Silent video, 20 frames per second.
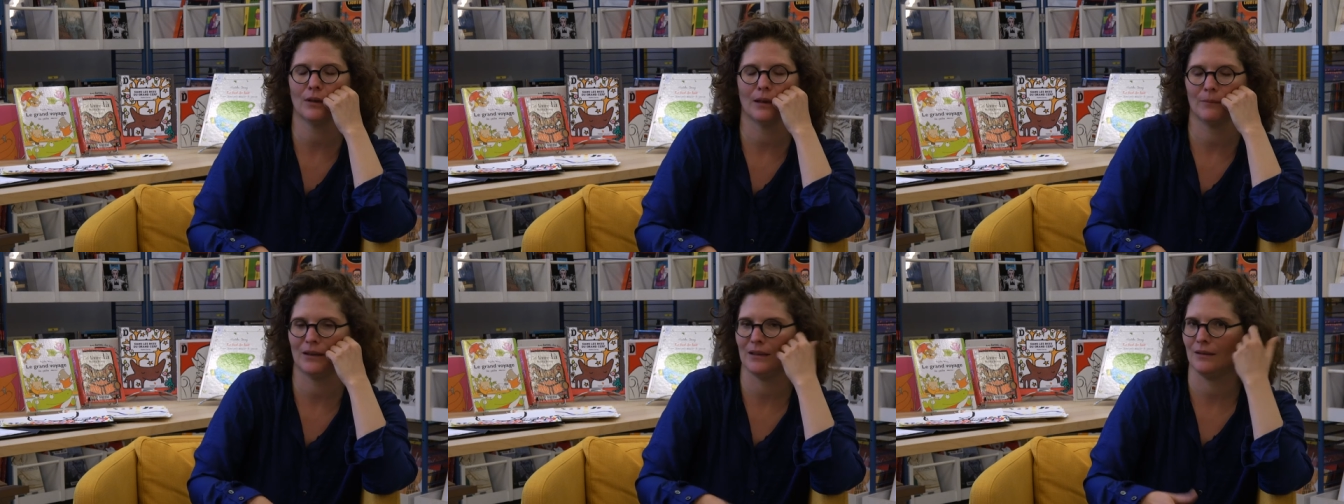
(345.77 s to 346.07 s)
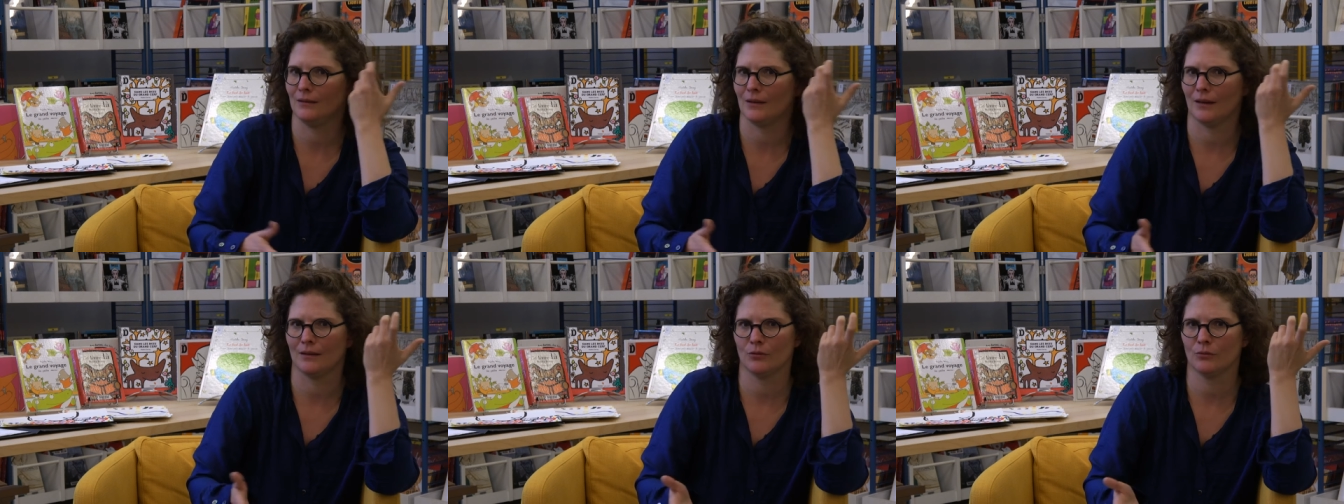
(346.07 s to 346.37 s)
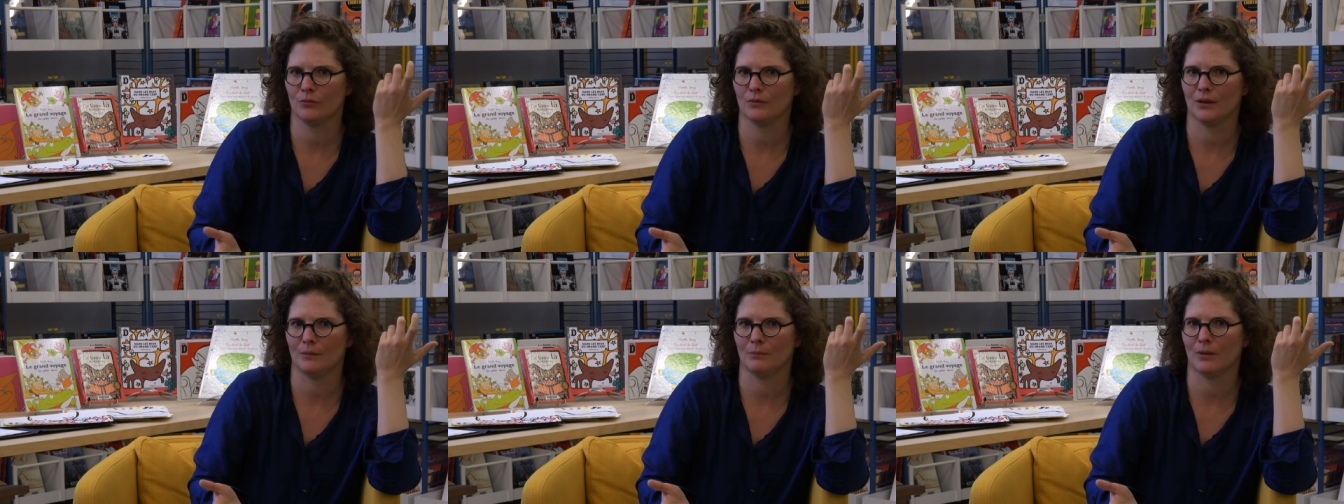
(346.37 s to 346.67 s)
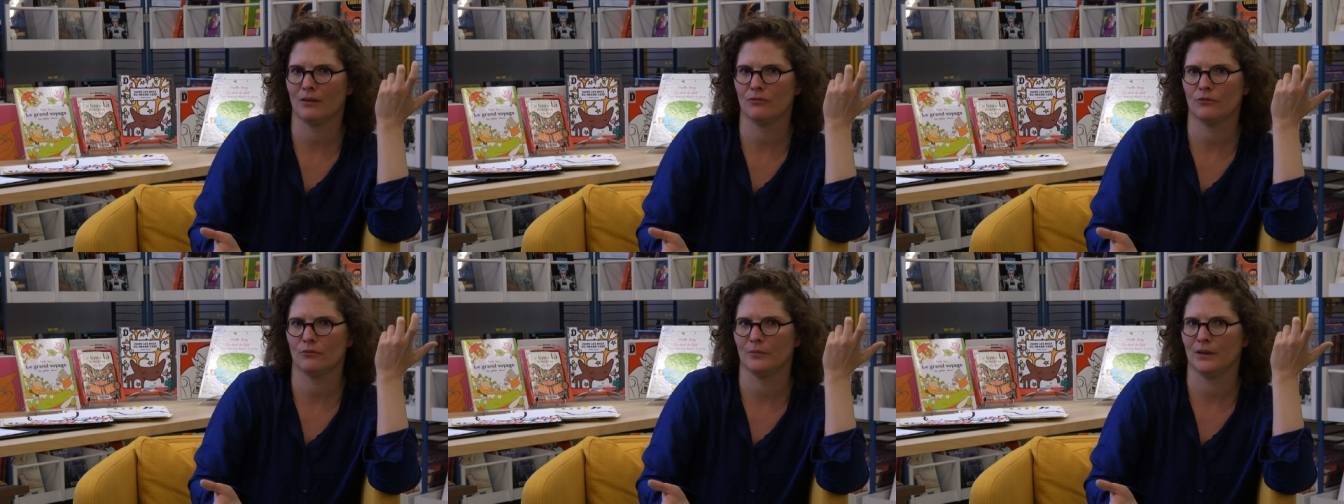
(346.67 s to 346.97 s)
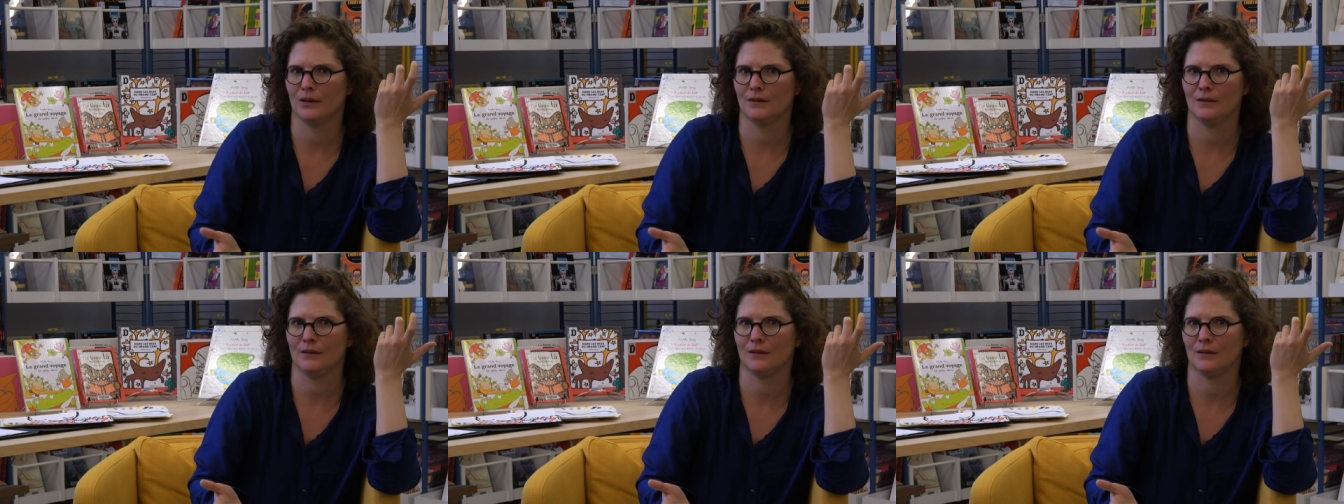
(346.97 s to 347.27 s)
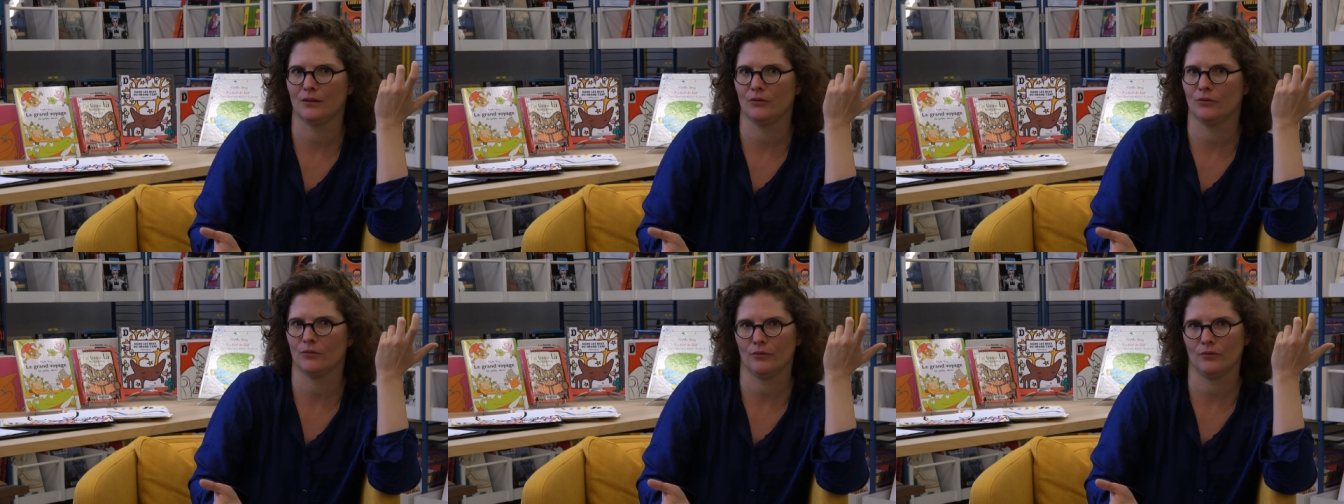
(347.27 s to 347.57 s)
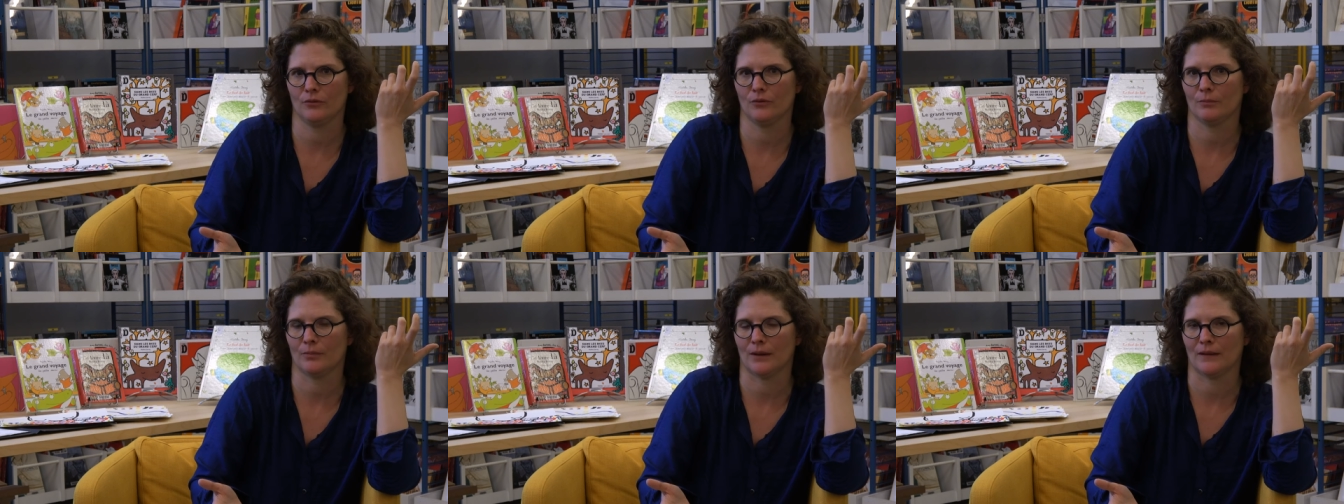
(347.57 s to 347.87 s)
La méditation, au départ, vous méditez
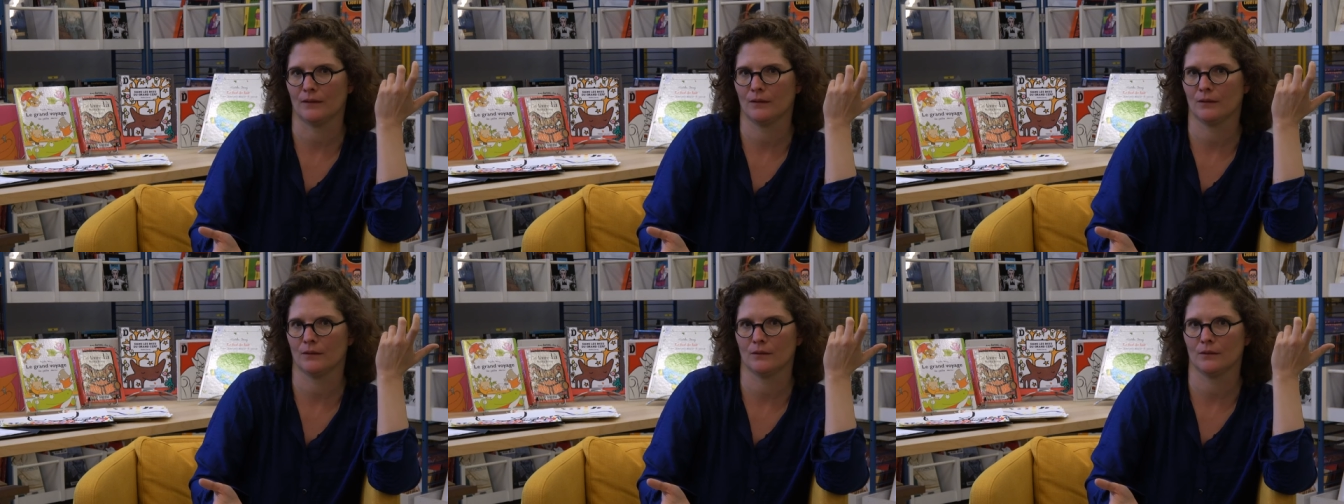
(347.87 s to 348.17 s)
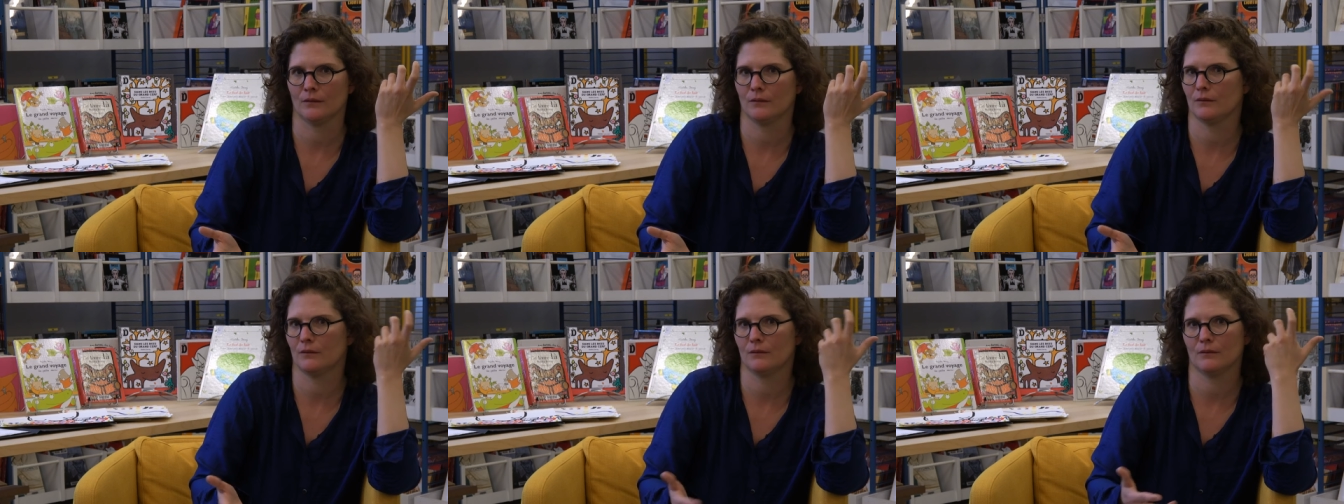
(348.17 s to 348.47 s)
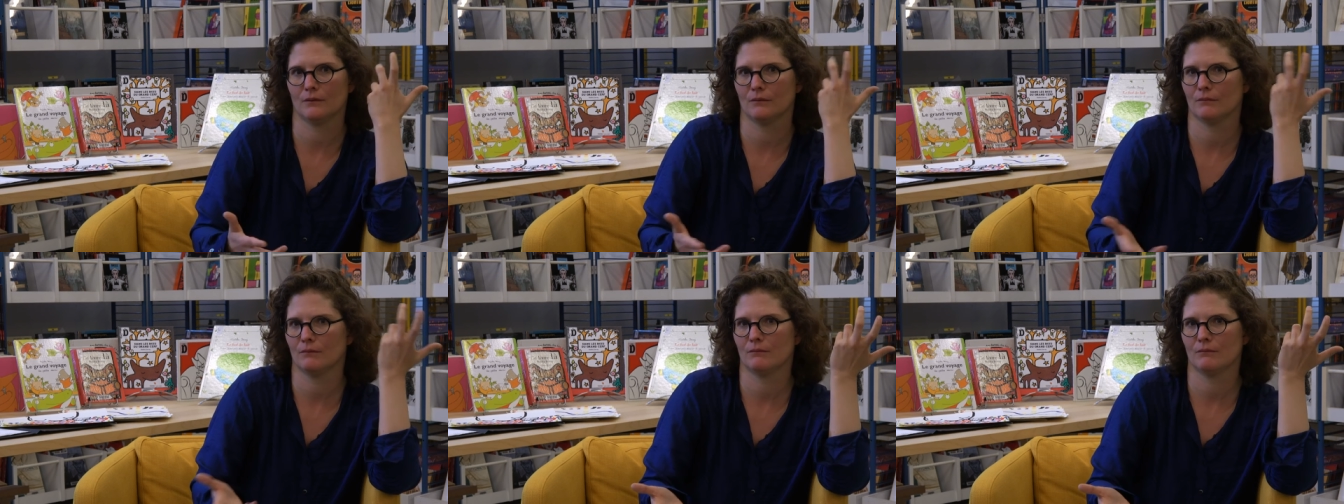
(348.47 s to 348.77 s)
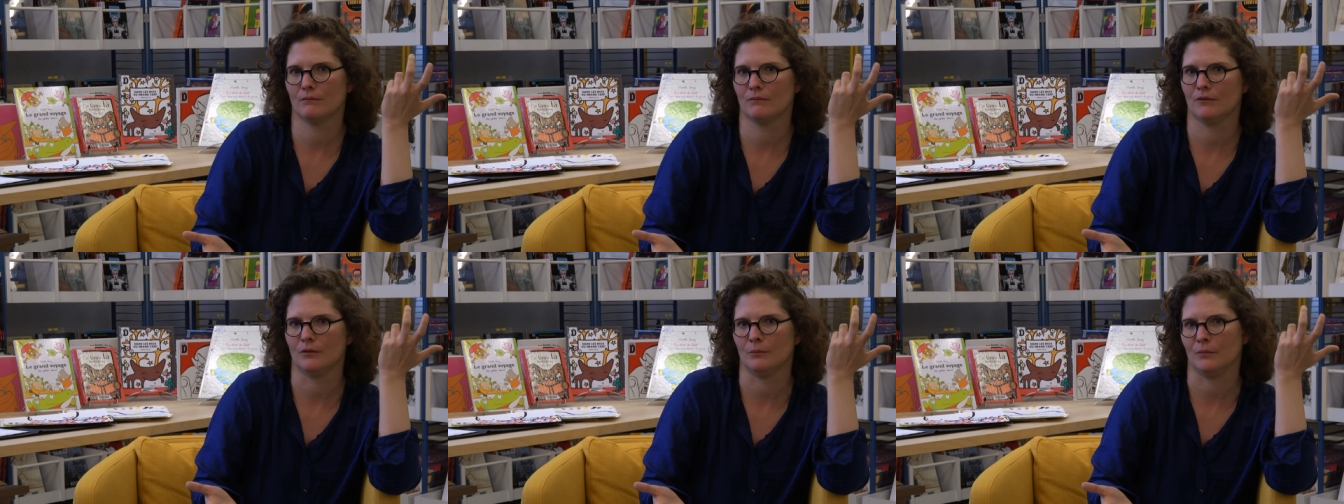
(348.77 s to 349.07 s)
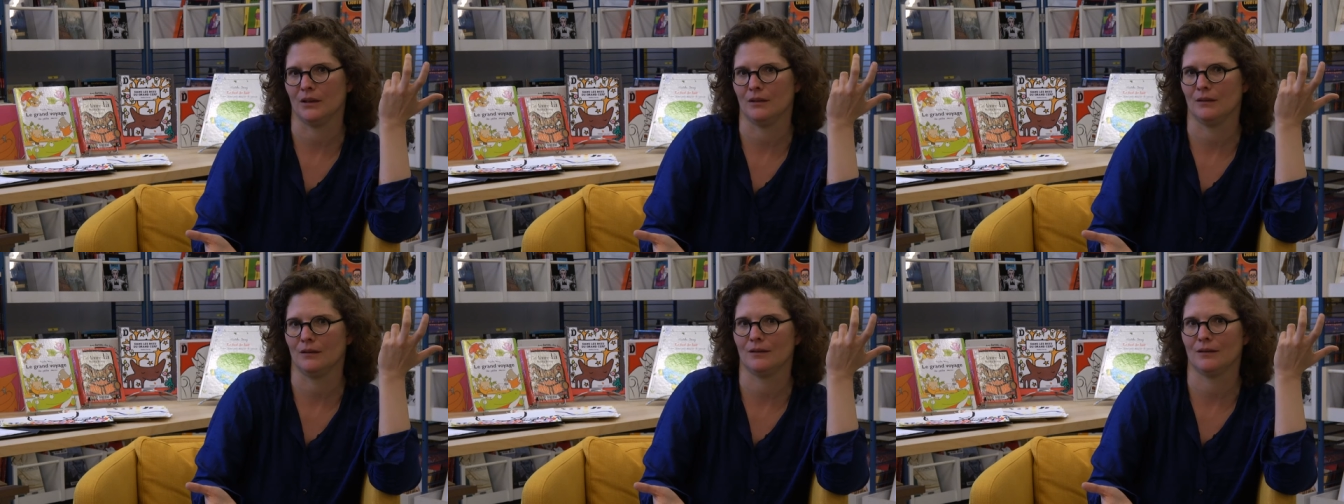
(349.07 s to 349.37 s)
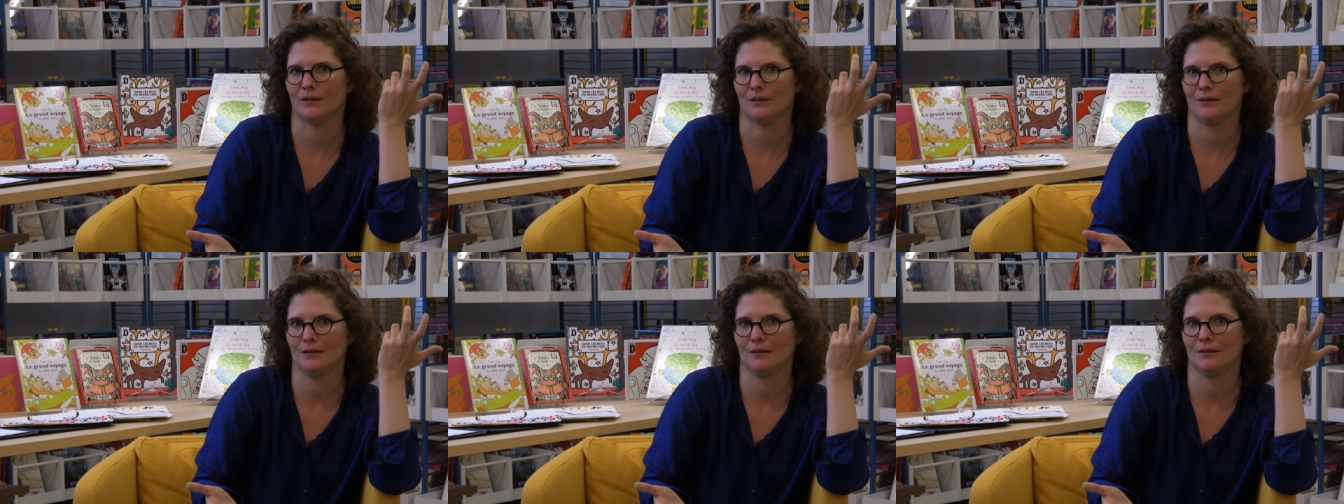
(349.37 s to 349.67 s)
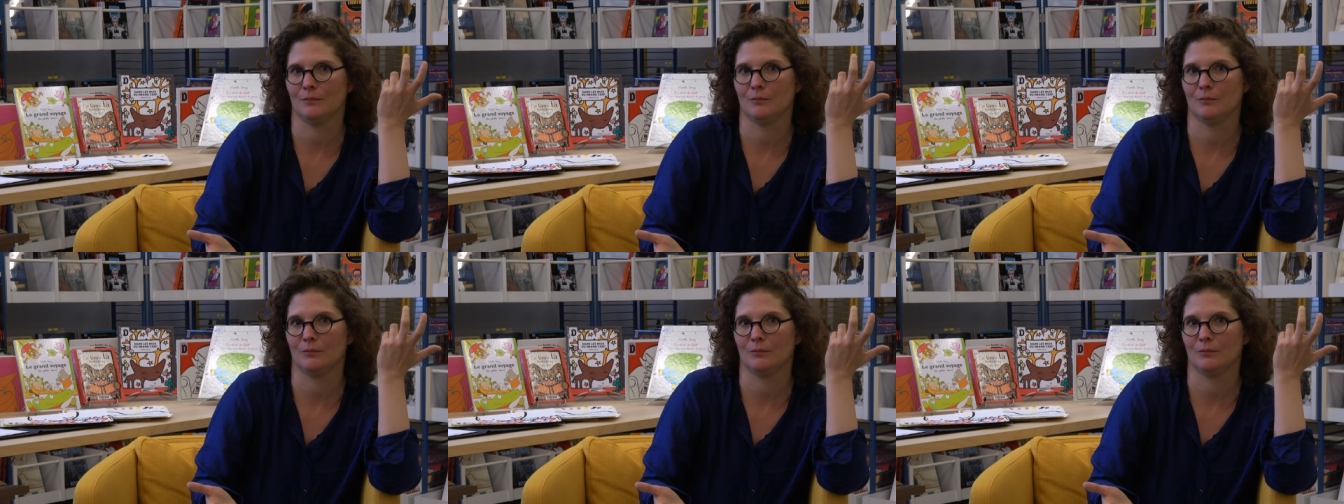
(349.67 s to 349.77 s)
juste parce que vous méditez.